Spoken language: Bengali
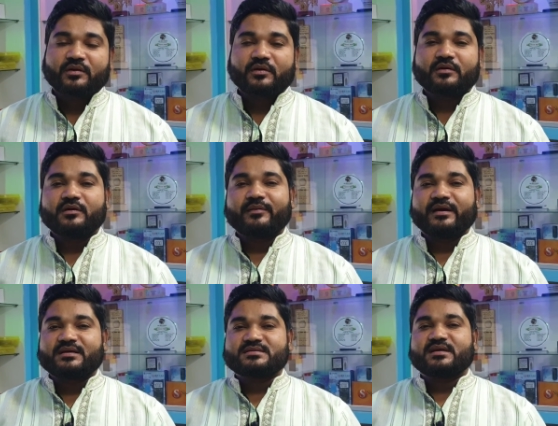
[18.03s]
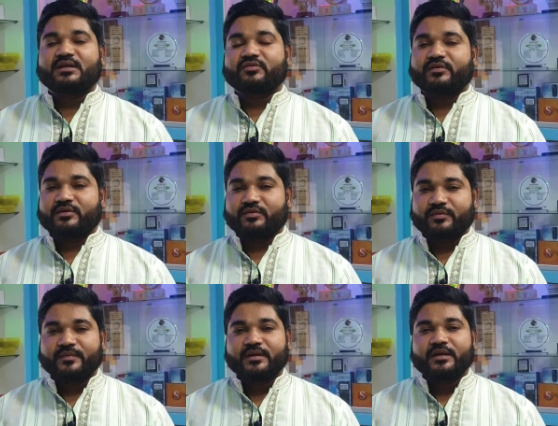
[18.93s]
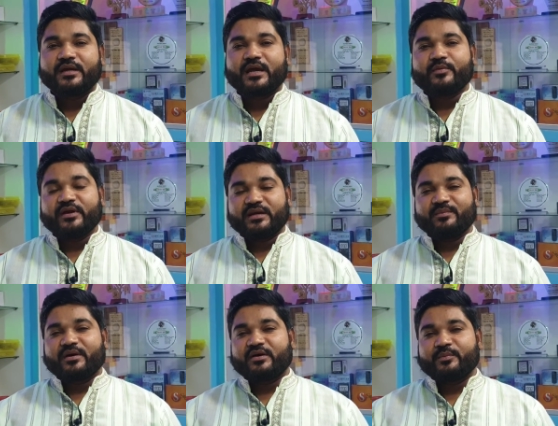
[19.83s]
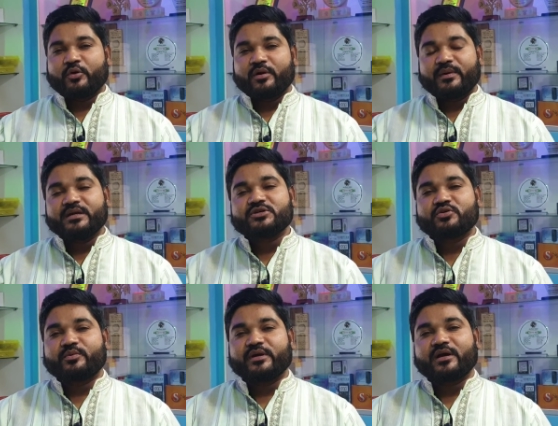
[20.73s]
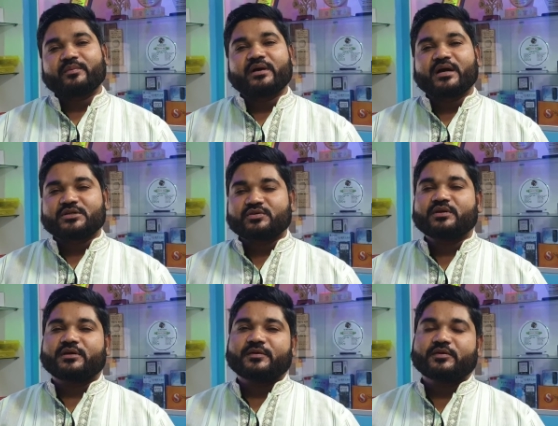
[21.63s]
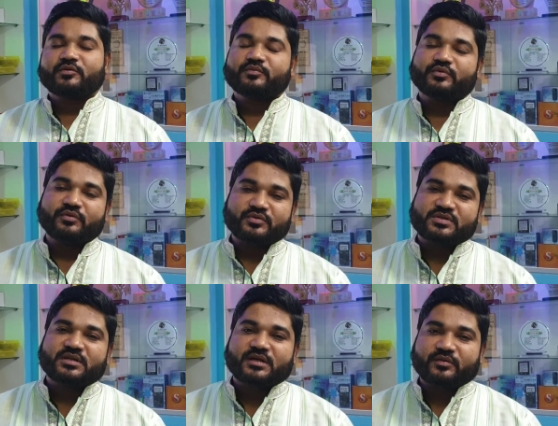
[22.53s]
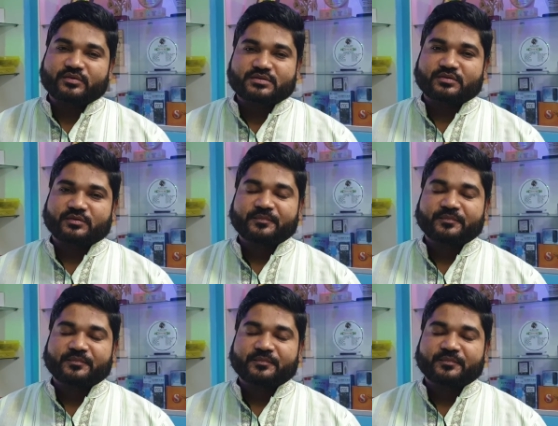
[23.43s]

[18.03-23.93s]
করোনা ভাইরাসে আতঙ্কিত এমন একটি মহামারীর সময় আমরা আসলেই খুব দুশ্চিন্তাগ্রস্ত